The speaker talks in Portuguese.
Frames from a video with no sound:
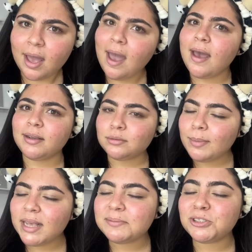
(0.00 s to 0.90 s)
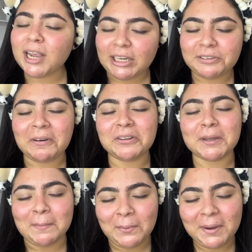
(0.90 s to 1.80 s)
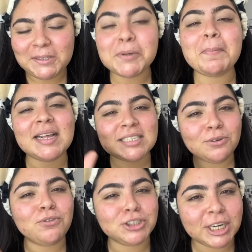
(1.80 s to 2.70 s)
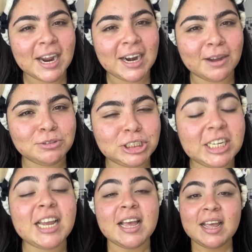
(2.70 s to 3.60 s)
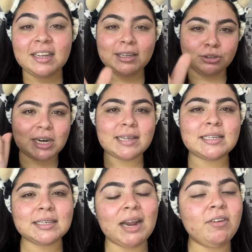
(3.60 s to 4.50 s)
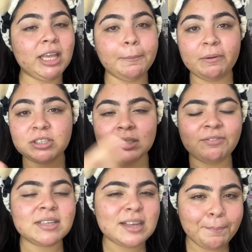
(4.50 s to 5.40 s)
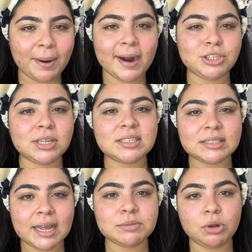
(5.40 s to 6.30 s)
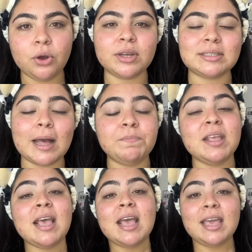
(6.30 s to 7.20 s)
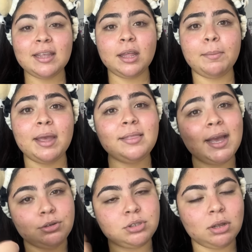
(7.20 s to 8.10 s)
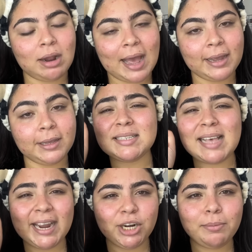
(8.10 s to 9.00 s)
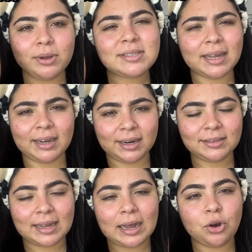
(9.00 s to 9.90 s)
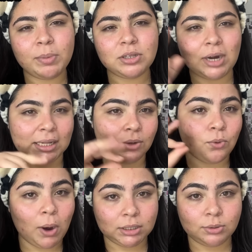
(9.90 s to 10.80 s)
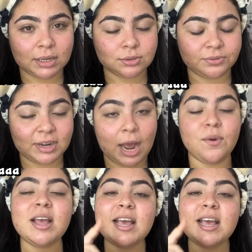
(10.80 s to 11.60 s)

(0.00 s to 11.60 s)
É isso mesmo, gente, falta muito, mas eu vou chegar lá um dia, então já se inscreve aqui pra você fazer parte desses 10 milhões, tá? E também deixa o seu like, segue no meu Instagram, tá? Arroba dourada com 4 as no final.